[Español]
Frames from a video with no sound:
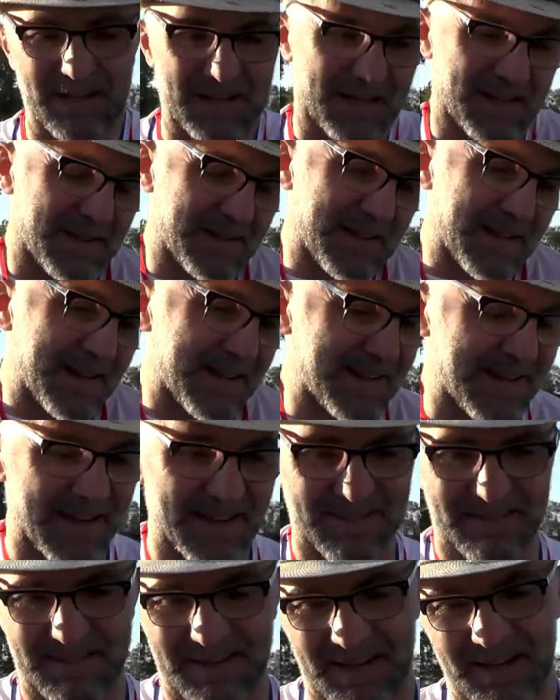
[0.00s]
Eh,
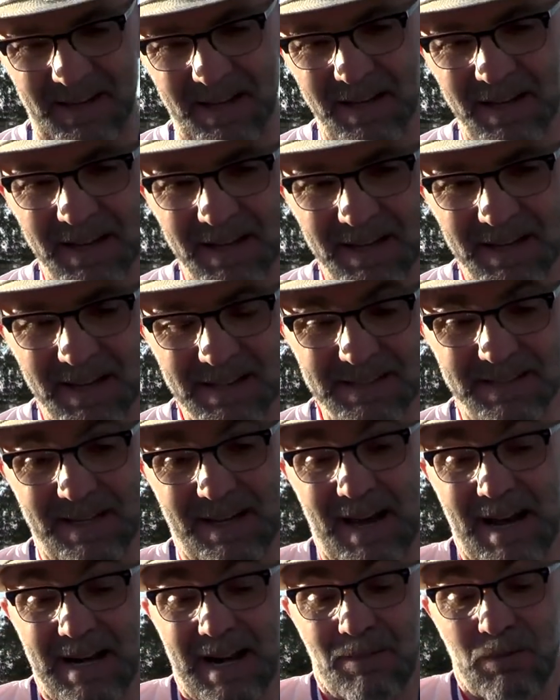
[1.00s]
dirigente, y se
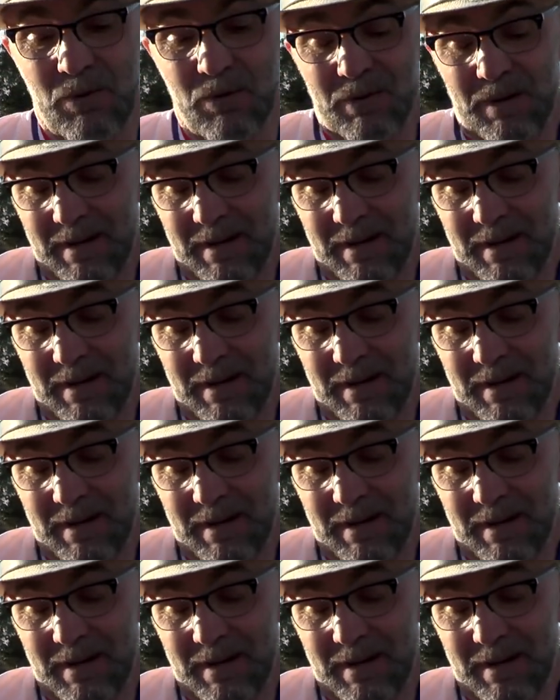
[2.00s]
sacaba la,